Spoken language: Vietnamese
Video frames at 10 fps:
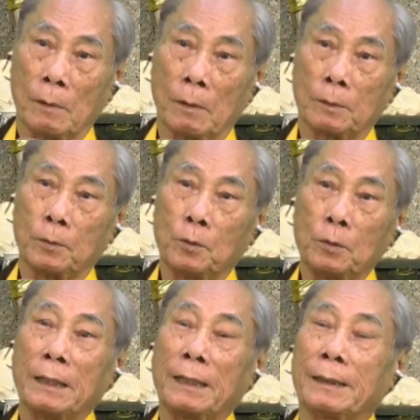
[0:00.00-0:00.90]
Còn
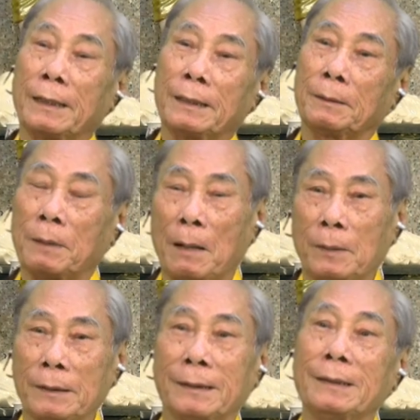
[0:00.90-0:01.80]
xuống cái kia hầm
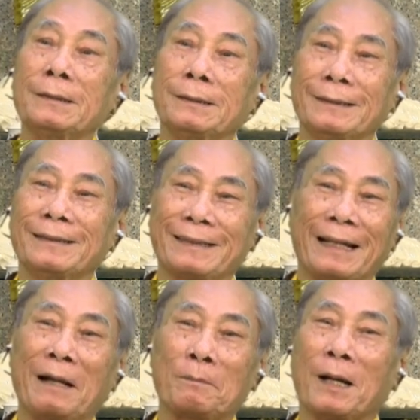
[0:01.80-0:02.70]
19,
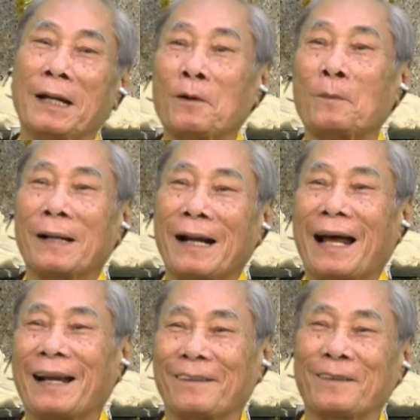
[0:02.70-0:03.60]
trái đất bể con mới
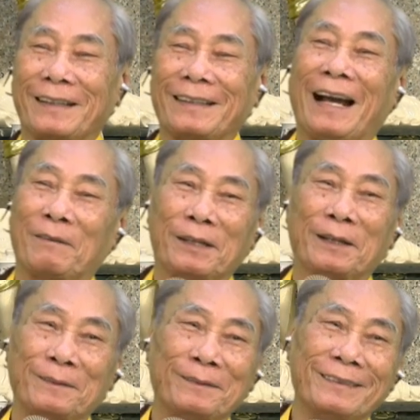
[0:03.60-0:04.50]
ra là còn thời gian bao
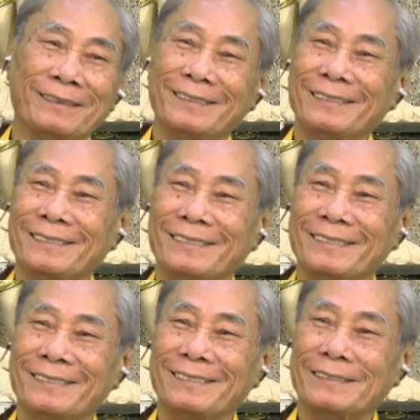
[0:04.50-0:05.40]
nhiêu?
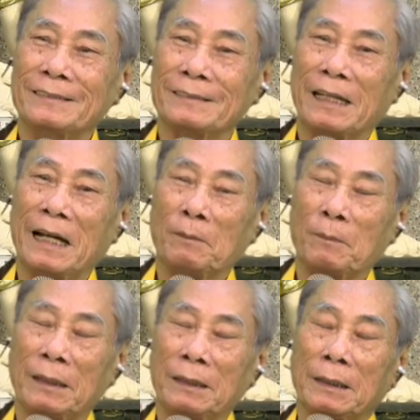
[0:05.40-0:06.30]
Trái đất
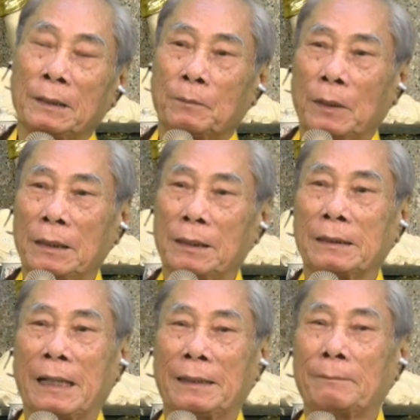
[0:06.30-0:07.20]
mới
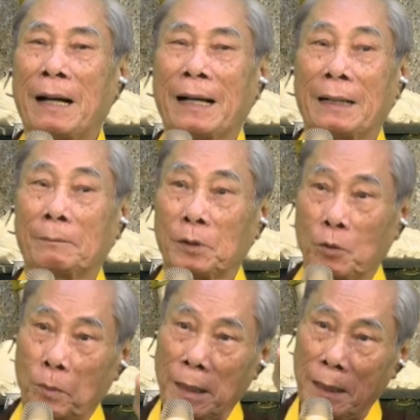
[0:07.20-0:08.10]
hình thành 3 năm thì
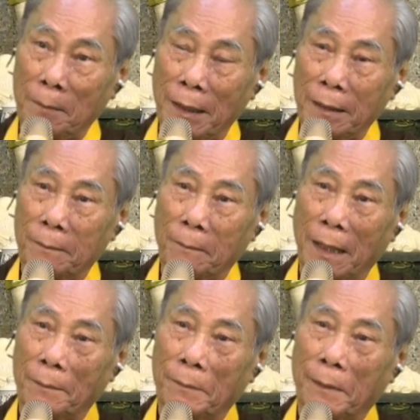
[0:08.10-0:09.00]
con phải ở
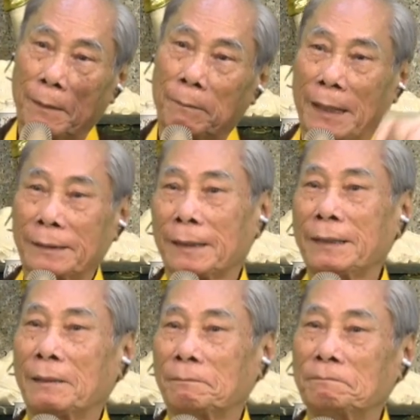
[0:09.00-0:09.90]
7
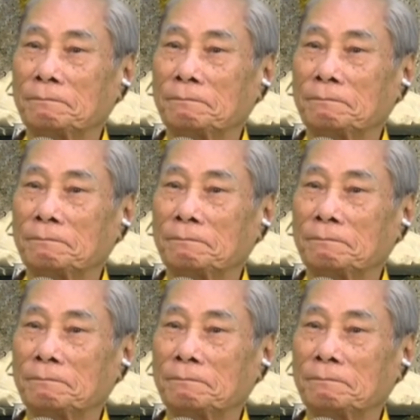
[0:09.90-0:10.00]
tỷ năm.